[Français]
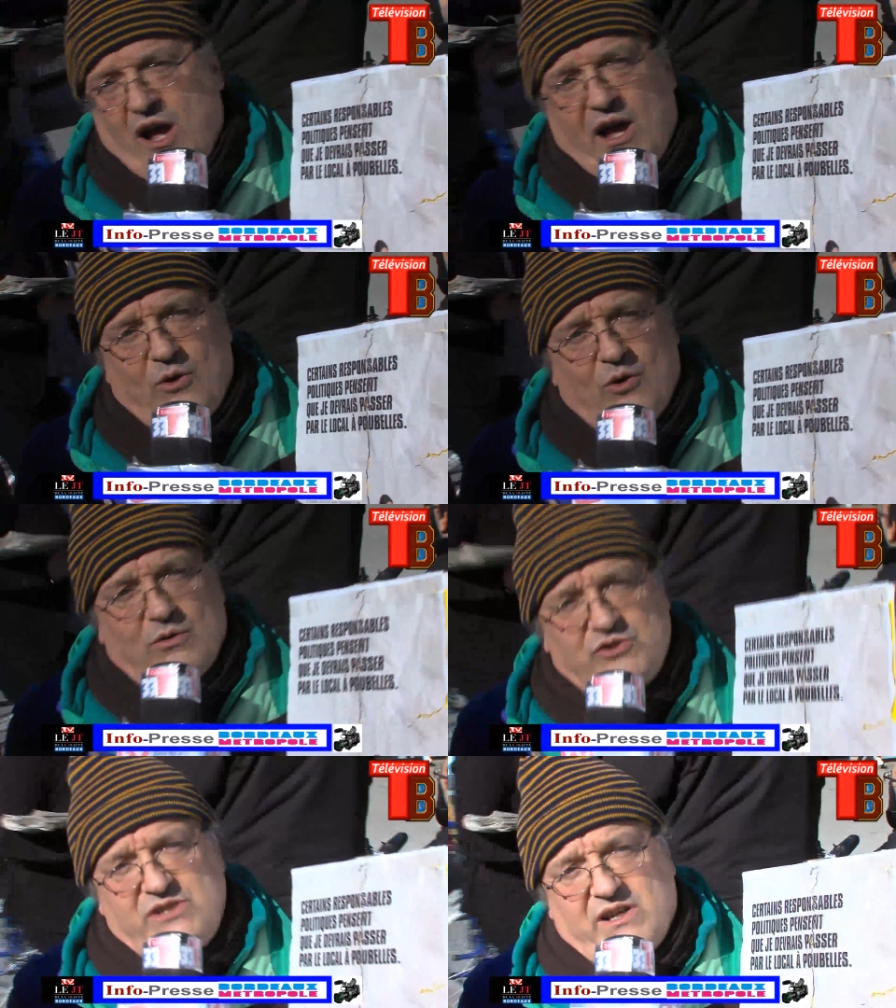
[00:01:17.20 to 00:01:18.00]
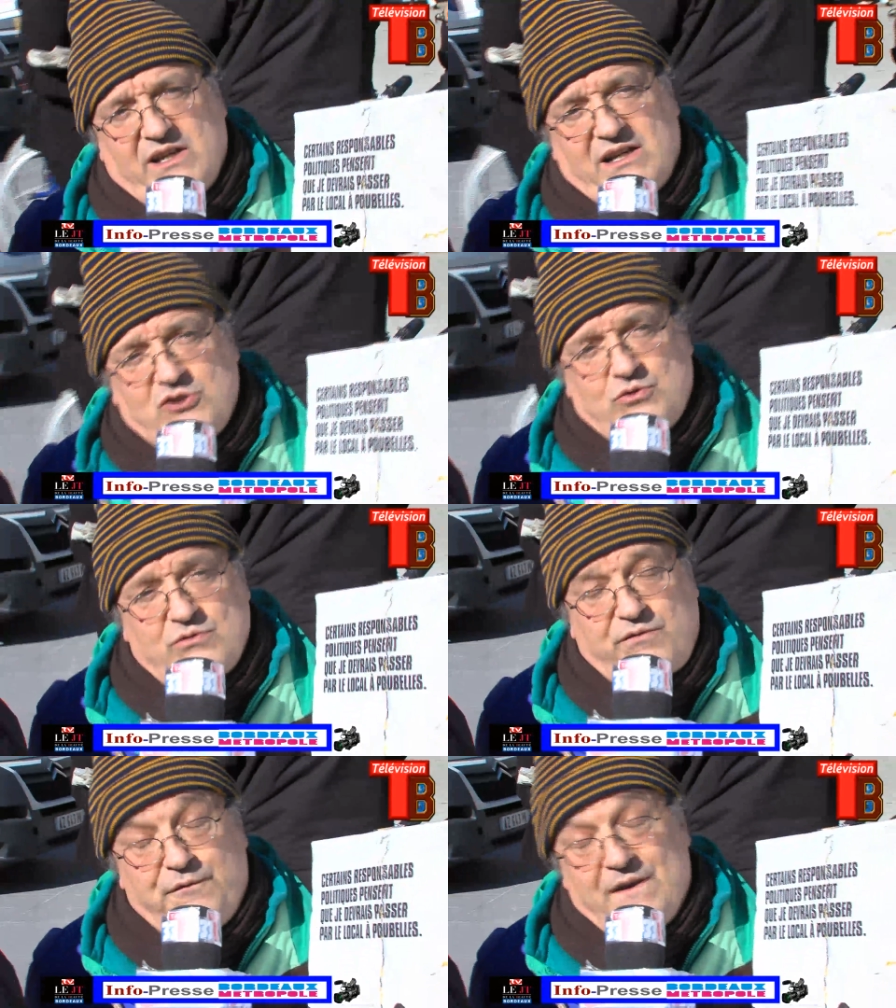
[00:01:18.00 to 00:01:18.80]
Alors je dirais que les
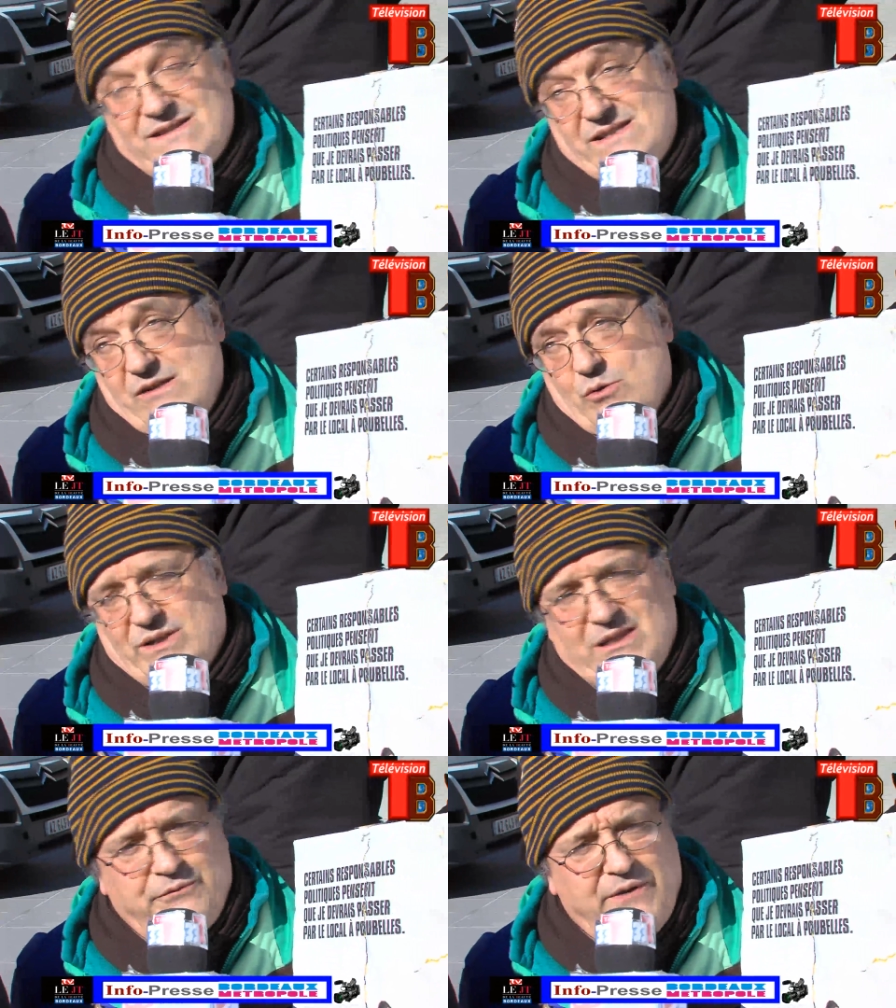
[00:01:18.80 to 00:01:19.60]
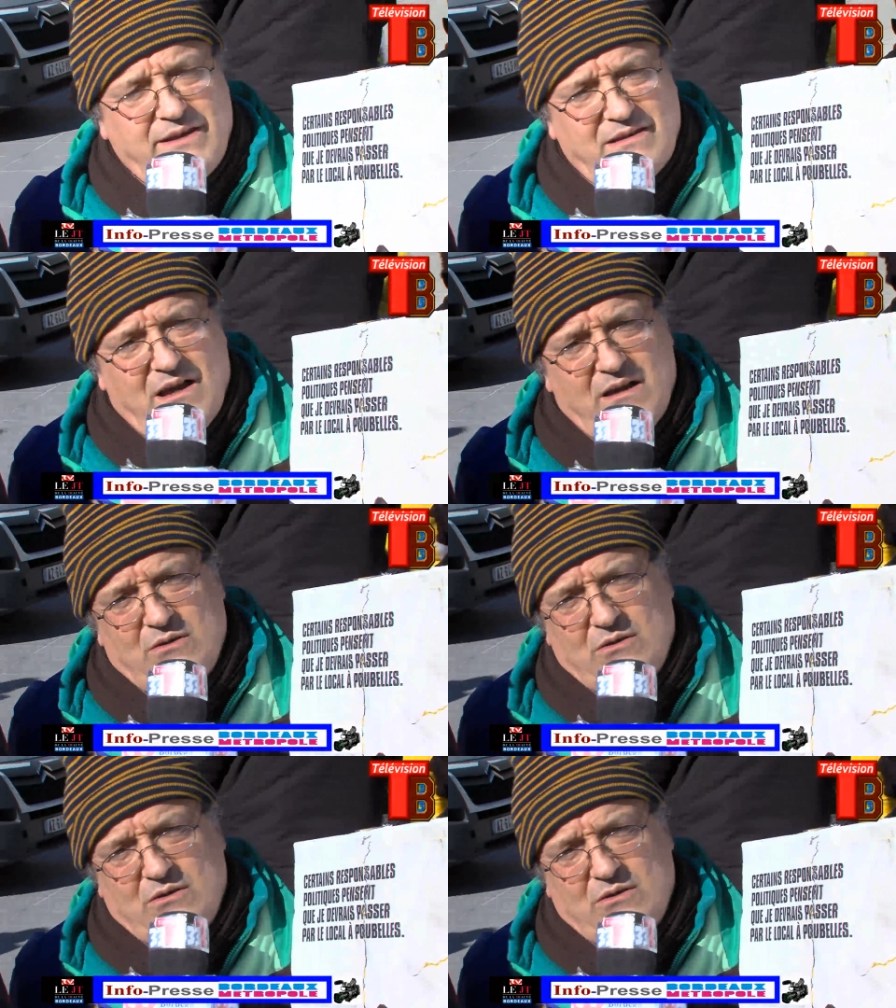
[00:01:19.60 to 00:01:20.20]
choses faciles ont été faites. Hein.